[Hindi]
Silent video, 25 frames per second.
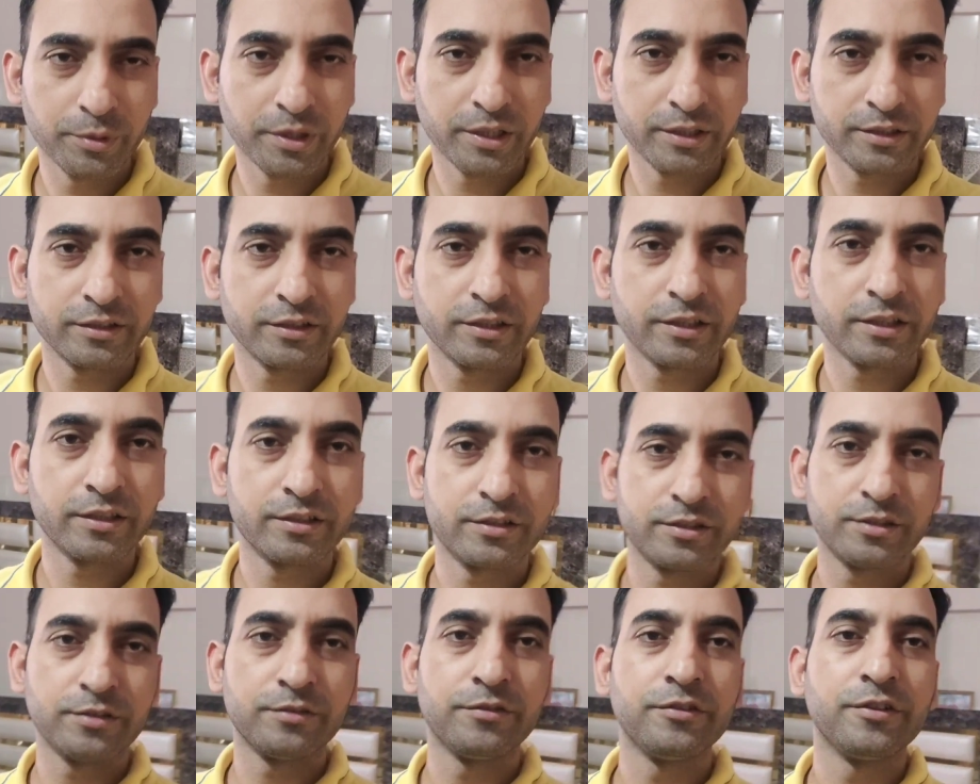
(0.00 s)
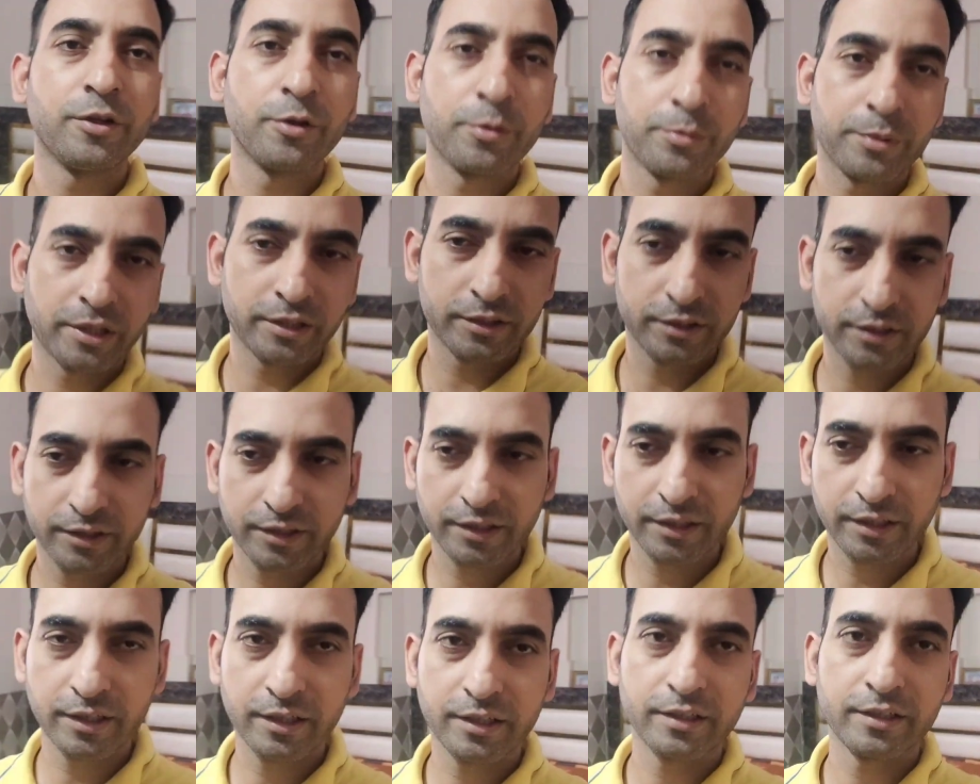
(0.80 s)
बनाते थे अच्छी वीडियो बनाते
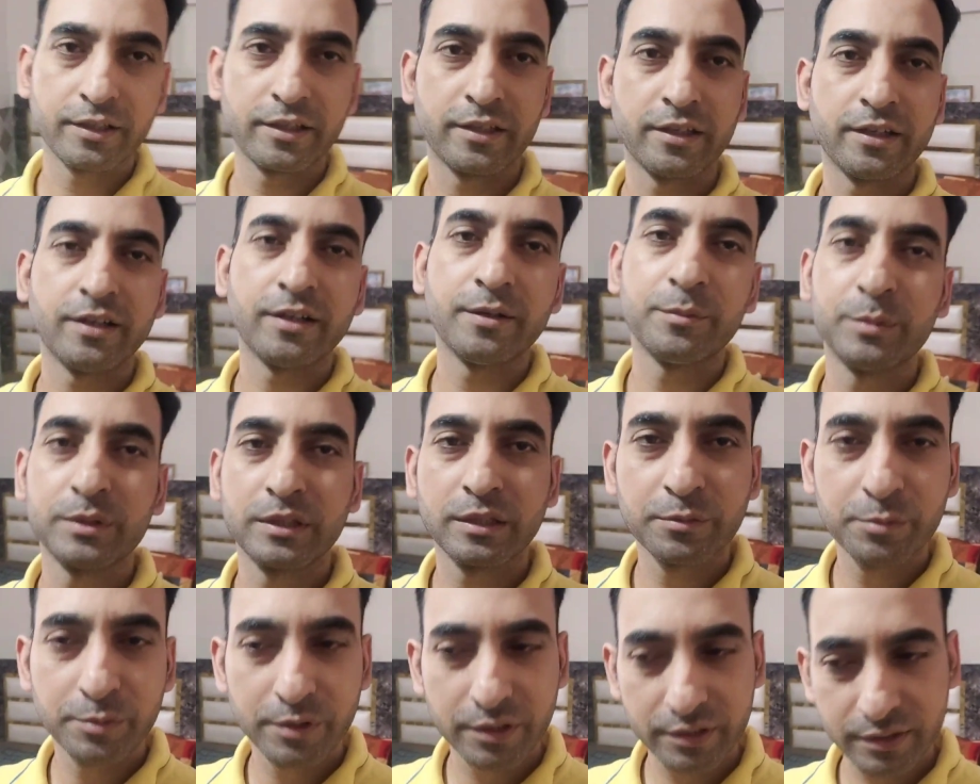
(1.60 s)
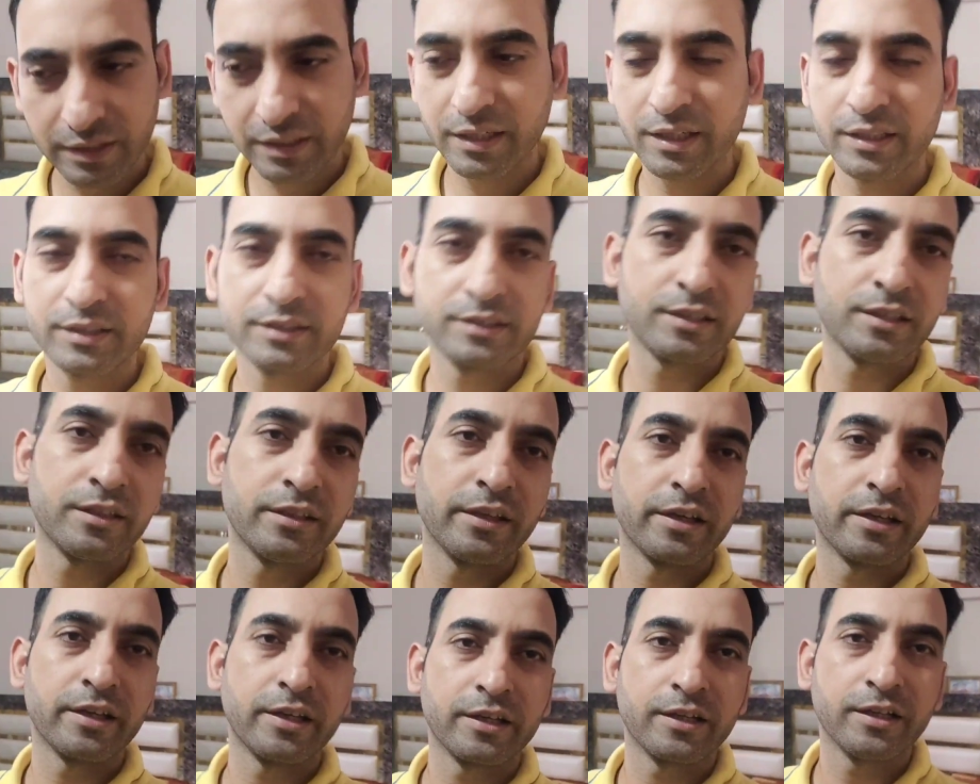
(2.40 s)
थे यार क्या मतलब नज़ारा आता था
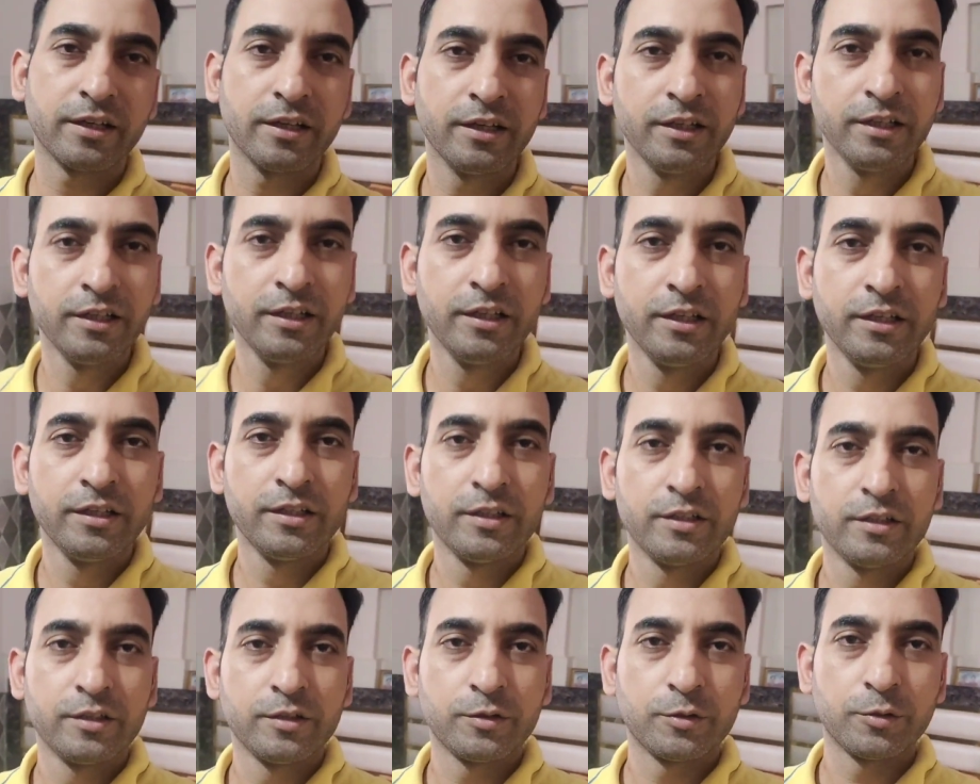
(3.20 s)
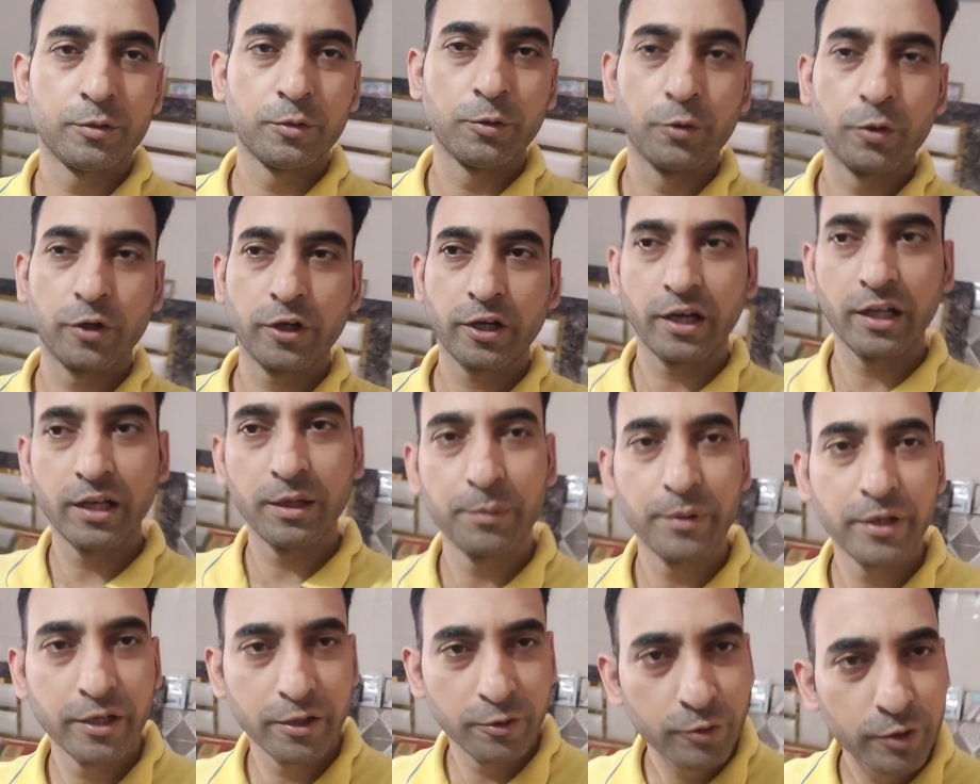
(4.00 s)
देखने का तो कल
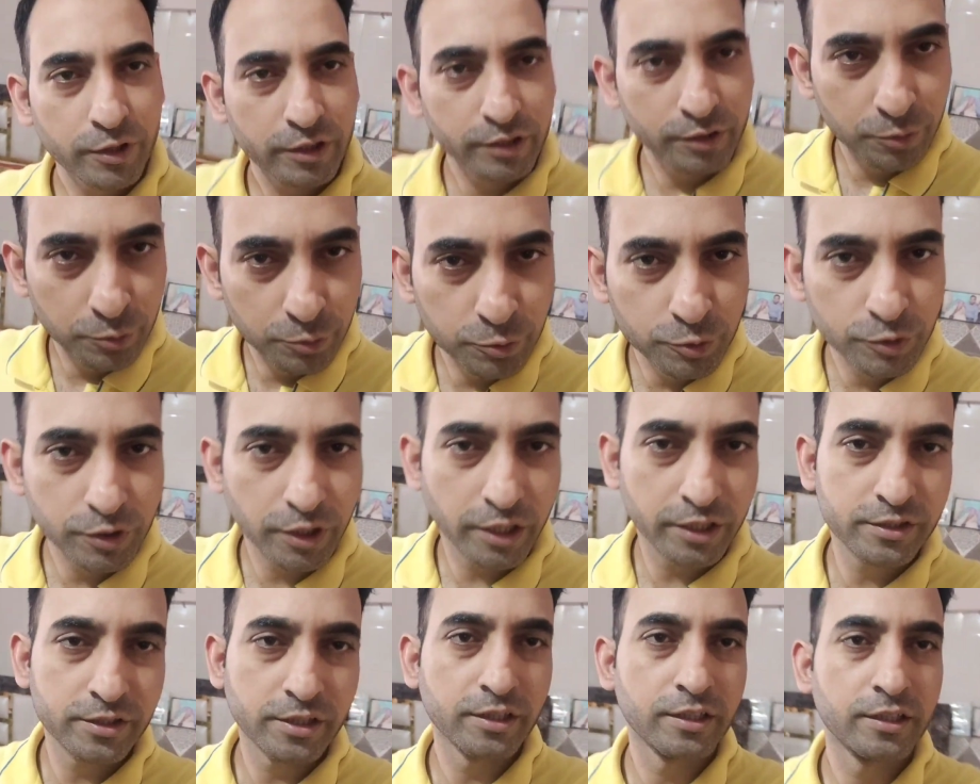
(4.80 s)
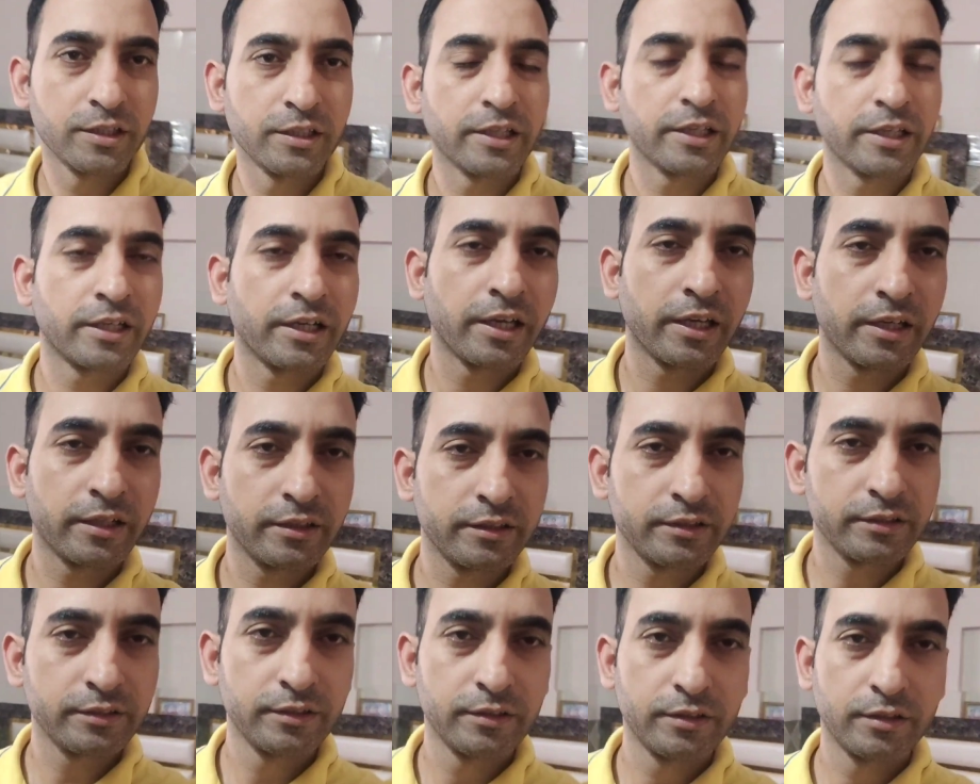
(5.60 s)
मैंने उनके दूसरा चैनल देखा
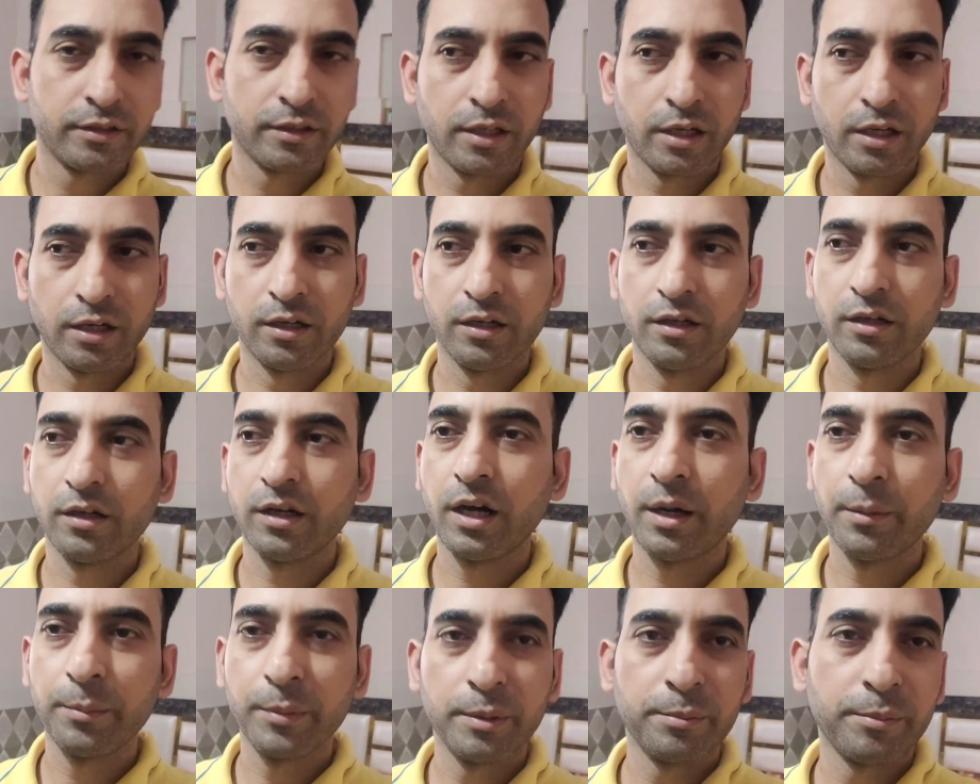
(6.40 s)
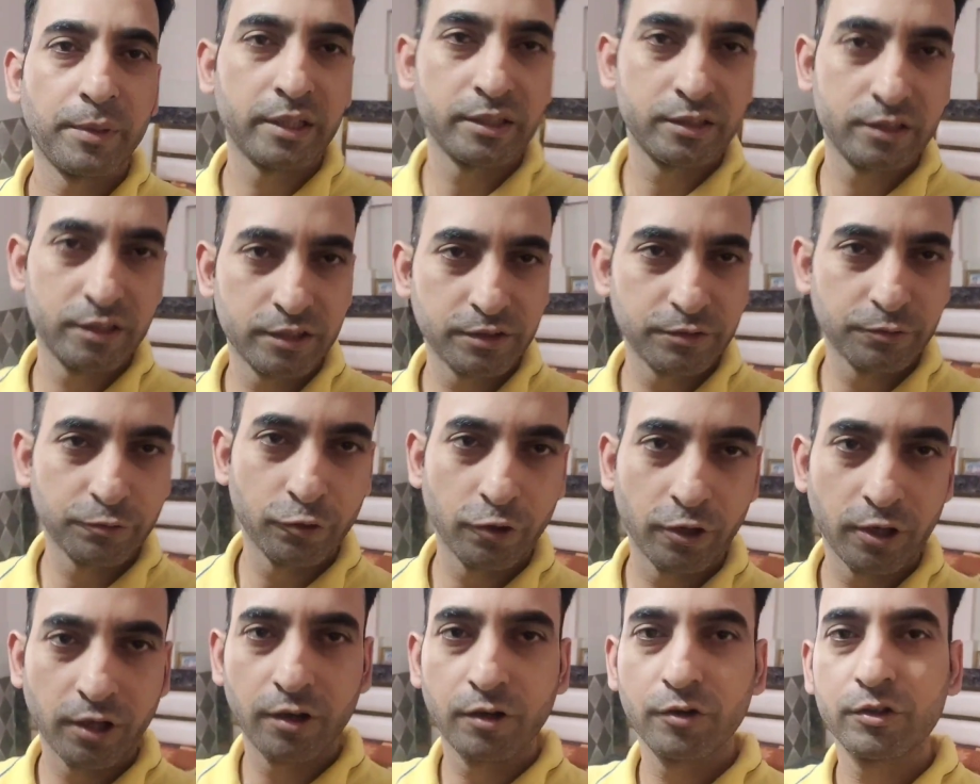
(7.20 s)
एक आमिर माजिद
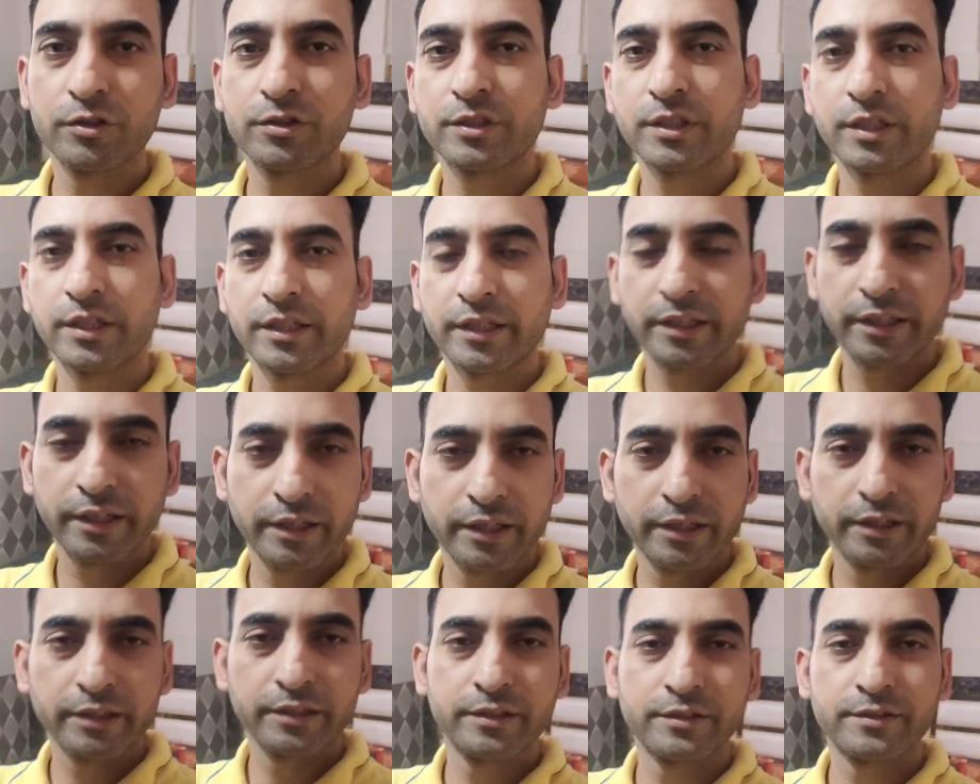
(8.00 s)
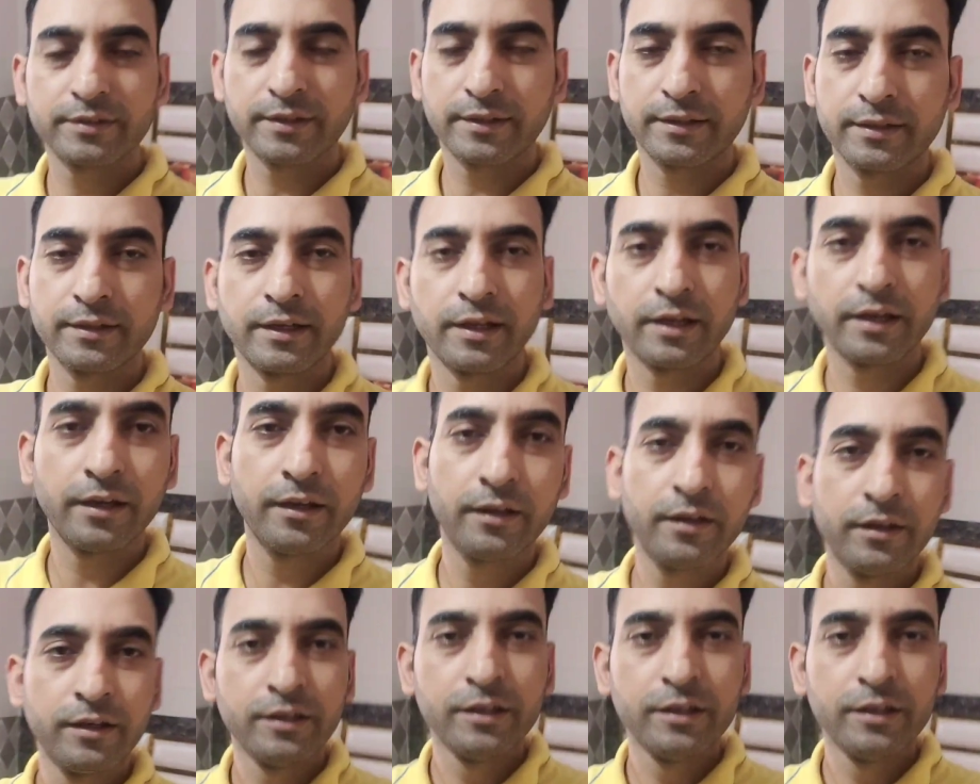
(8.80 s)
ब्लॉग्स करके चैनल है